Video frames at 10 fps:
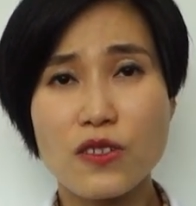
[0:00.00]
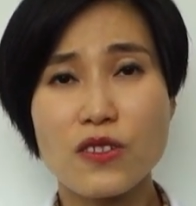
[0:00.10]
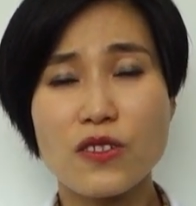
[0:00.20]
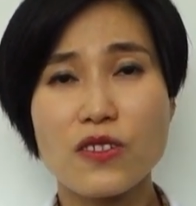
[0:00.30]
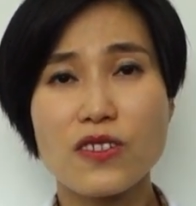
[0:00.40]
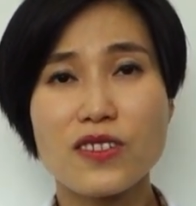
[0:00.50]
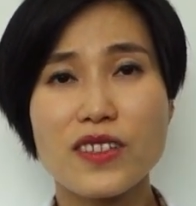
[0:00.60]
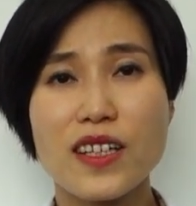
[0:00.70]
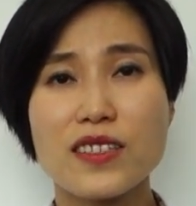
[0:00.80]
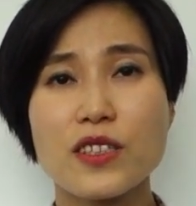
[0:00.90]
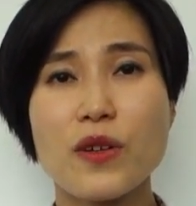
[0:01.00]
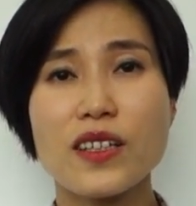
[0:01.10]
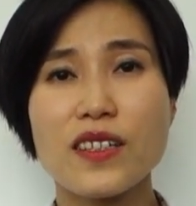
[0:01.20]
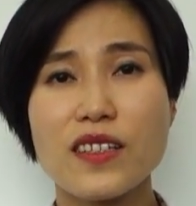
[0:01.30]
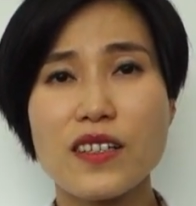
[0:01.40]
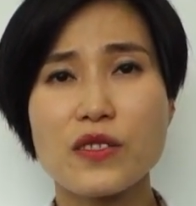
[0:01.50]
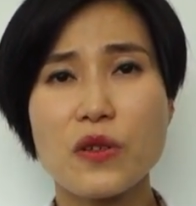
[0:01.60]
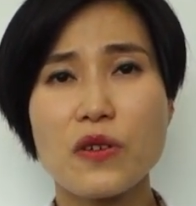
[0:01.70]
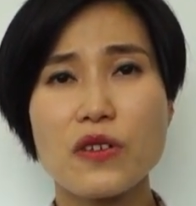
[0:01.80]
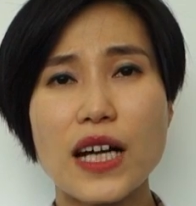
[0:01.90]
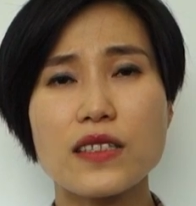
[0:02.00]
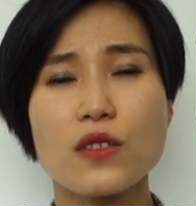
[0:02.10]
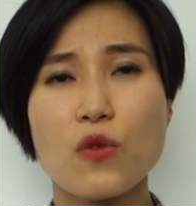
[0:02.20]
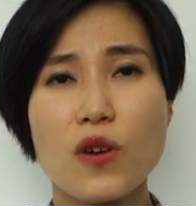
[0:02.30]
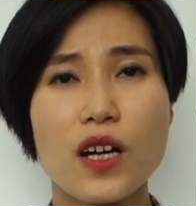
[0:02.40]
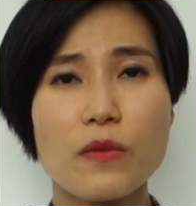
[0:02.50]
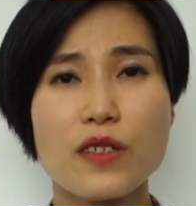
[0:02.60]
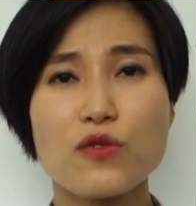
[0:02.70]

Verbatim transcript: 어, 내 질환에 대해서 같이 공감해